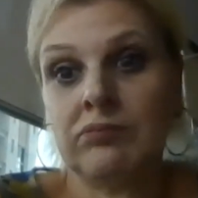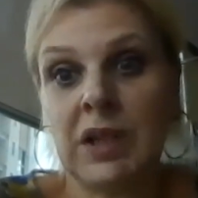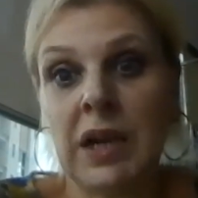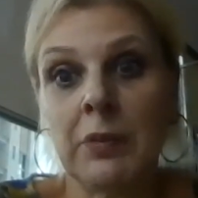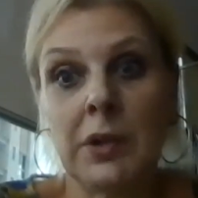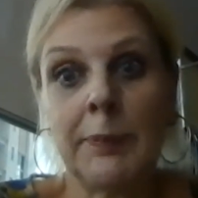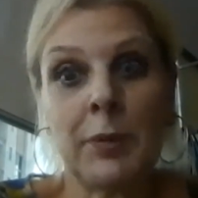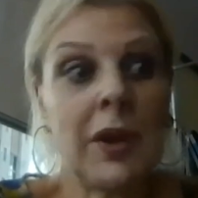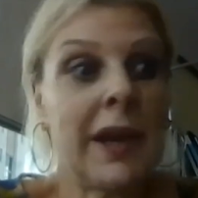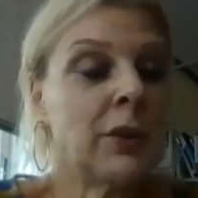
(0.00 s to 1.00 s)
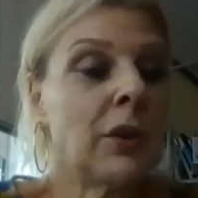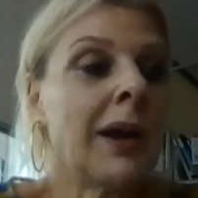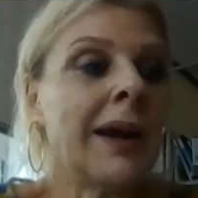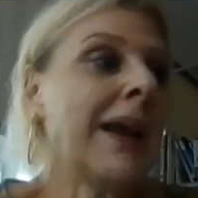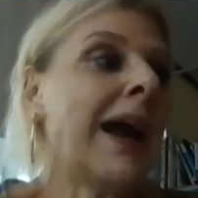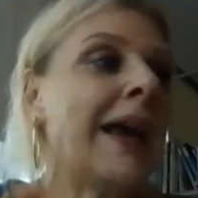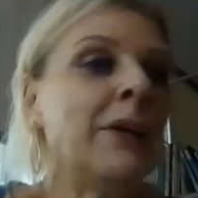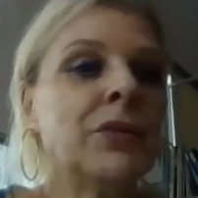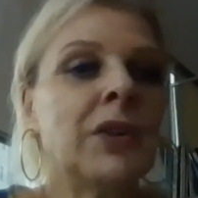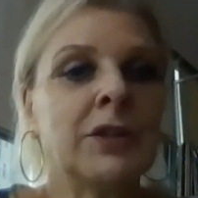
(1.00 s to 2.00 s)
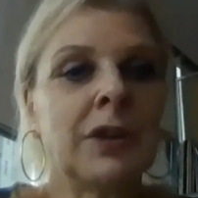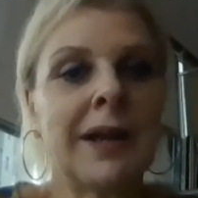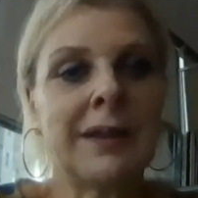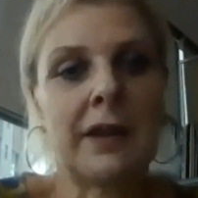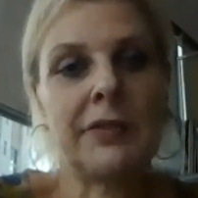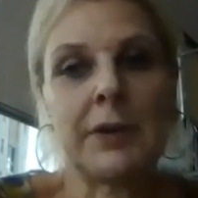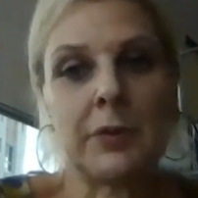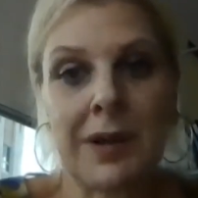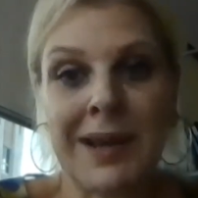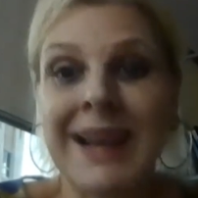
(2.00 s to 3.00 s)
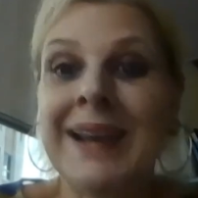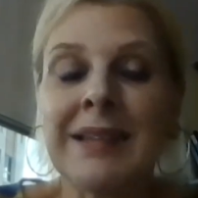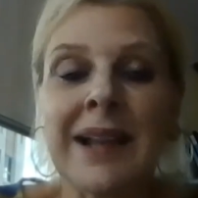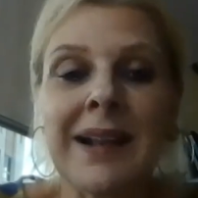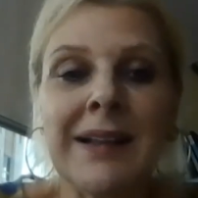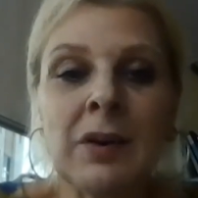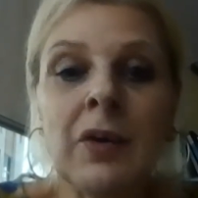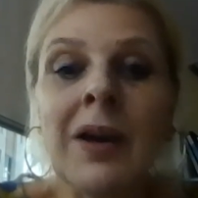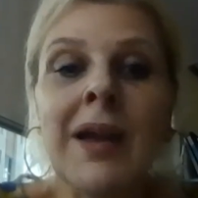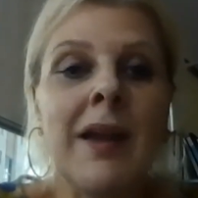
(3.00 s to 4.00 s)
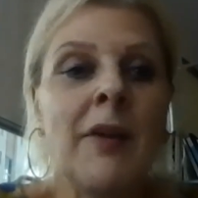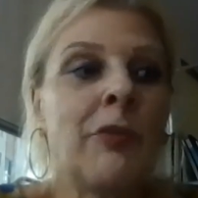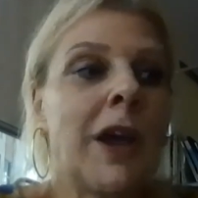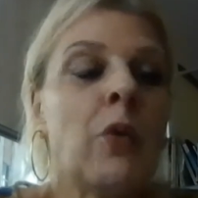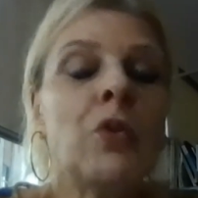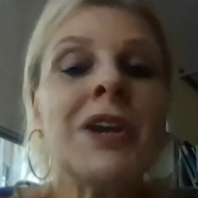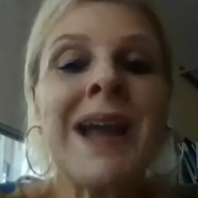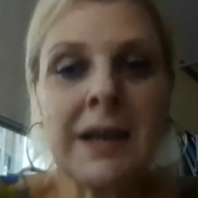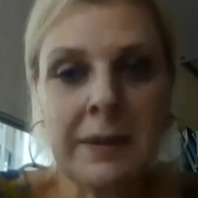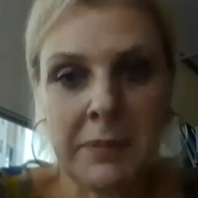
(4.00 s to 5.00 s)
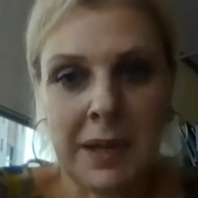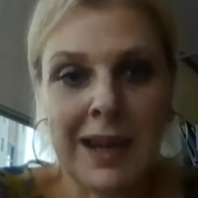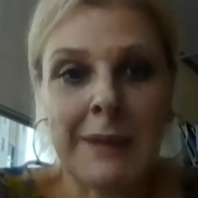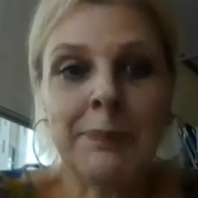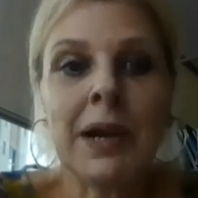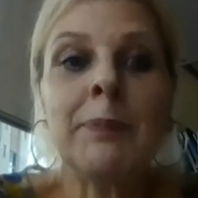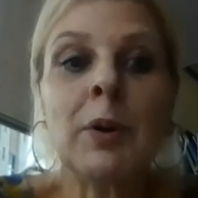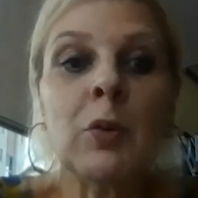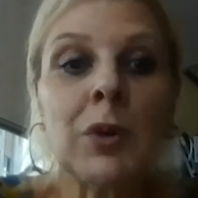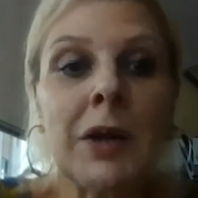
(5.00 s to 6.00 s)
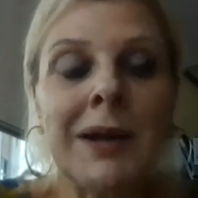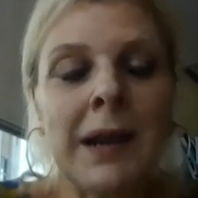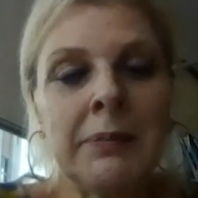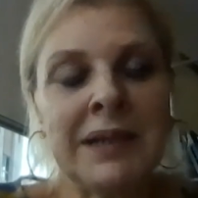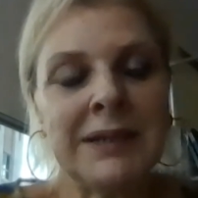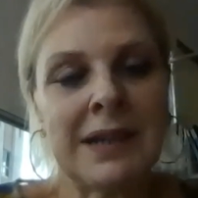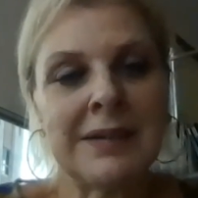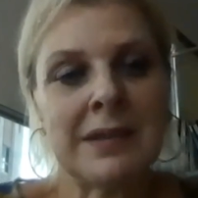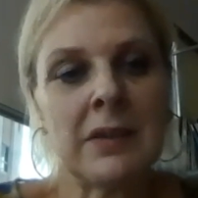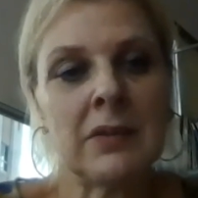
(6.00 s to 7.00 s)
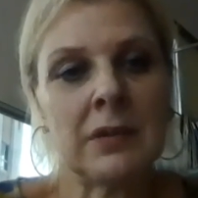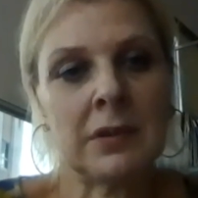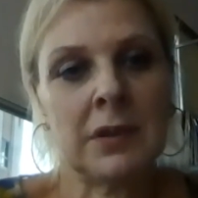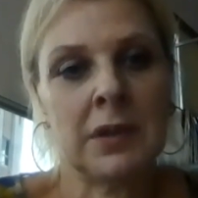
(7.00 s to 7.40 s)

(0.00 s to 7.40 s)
de proyecto, hay unos sectores que están a favor. En este caso, fue unánime el, procurador de la administración,